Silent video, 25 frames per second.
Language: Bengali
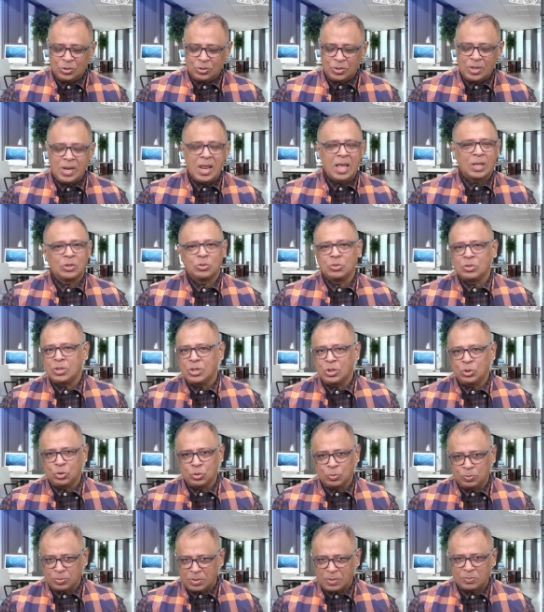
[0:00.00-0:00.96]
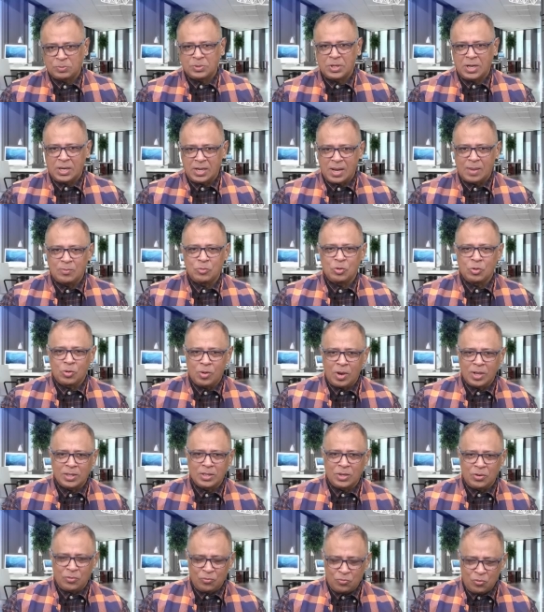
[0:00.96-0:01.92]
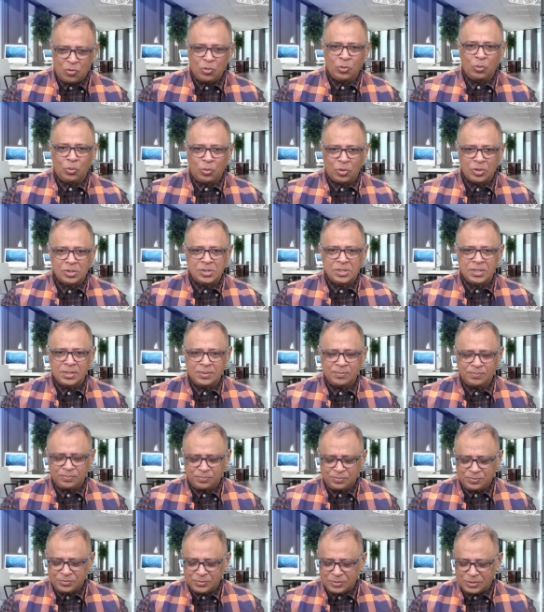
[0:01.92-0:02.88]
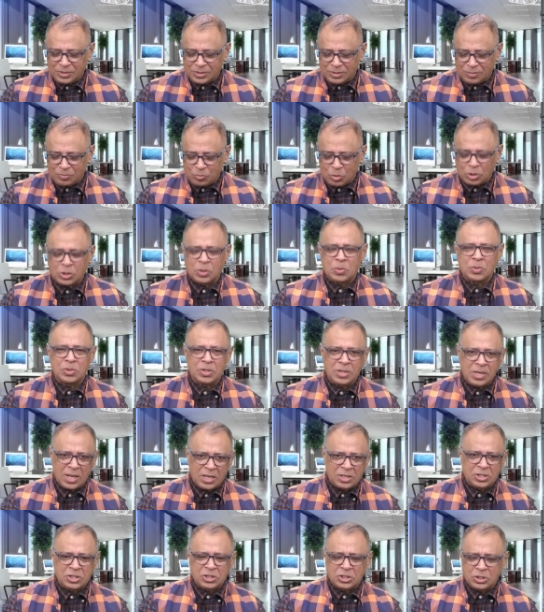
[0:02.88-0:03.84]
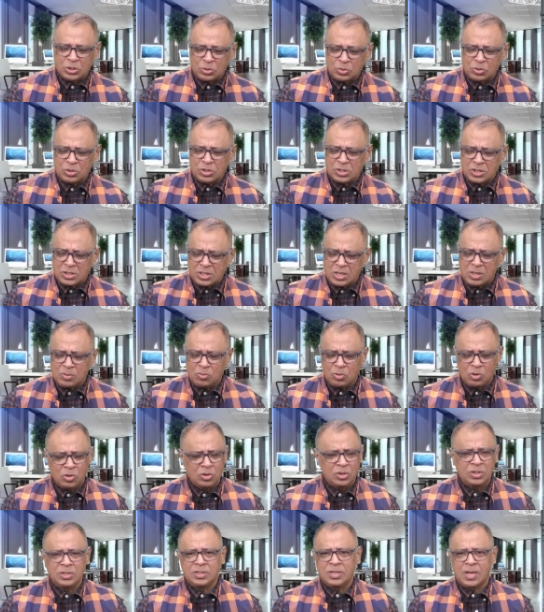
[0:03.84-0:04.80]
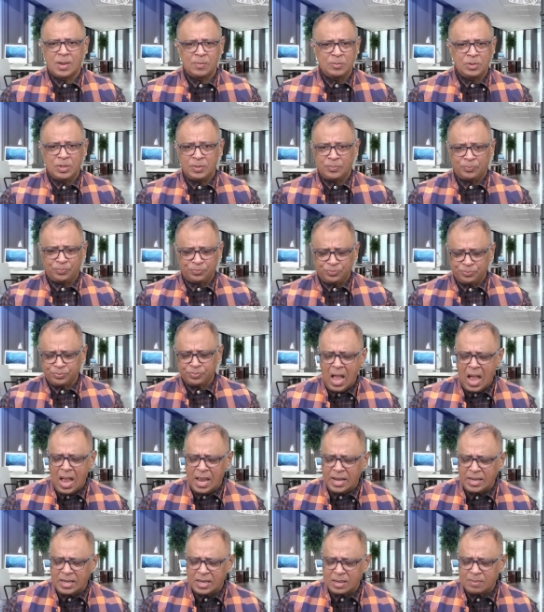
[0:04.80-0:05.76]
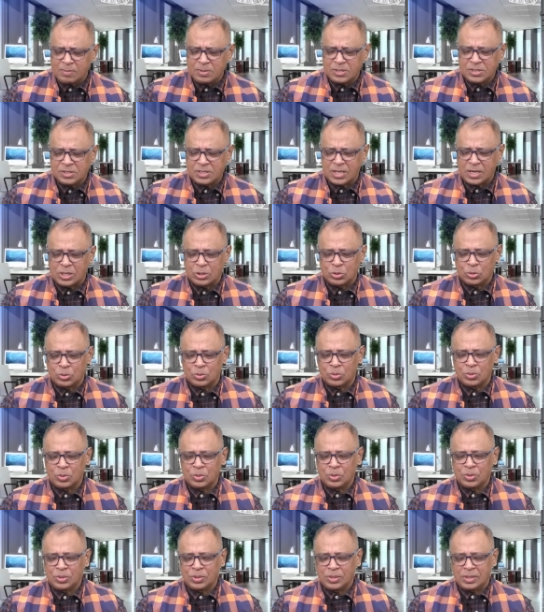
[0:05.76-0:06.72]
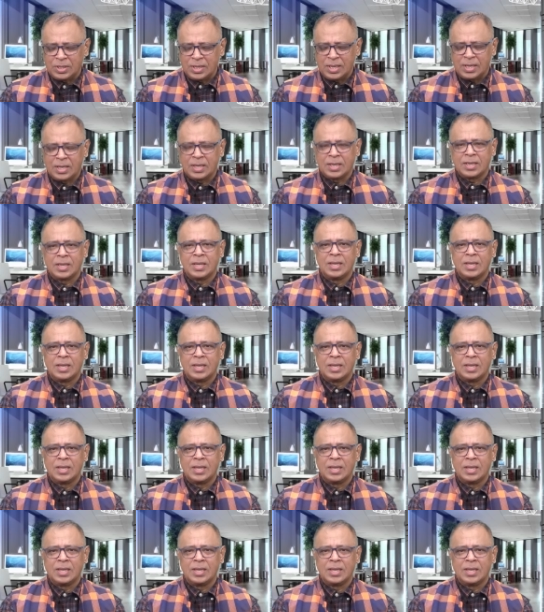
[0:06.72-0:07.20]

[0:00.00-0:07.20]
তিনি এতদিন চুপচাপ ছিলেন আমিও কয়েকদিন ফোন করেছি মতামত নেওয়ার চেষ্টা করেছি তিনি বললেন যে আমি আইনের বিস্তারিত দিক